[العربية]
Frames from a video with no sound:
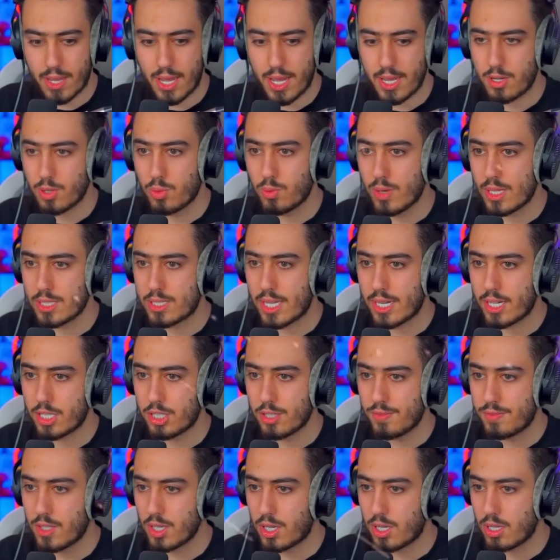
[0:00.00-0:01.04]
هذا هو ترى
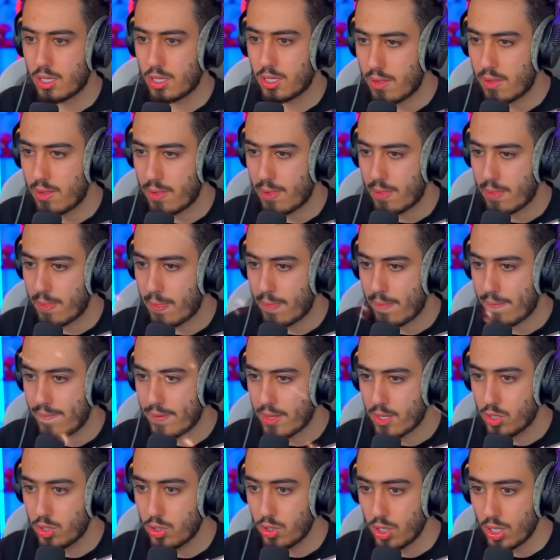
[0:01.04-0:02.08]
شفته
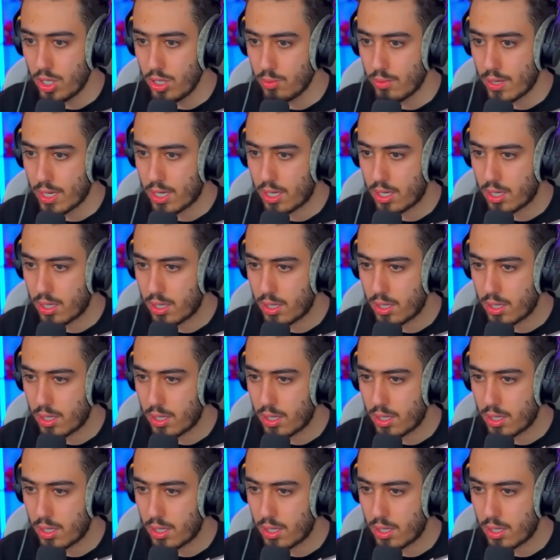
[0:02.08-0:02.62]
ايوه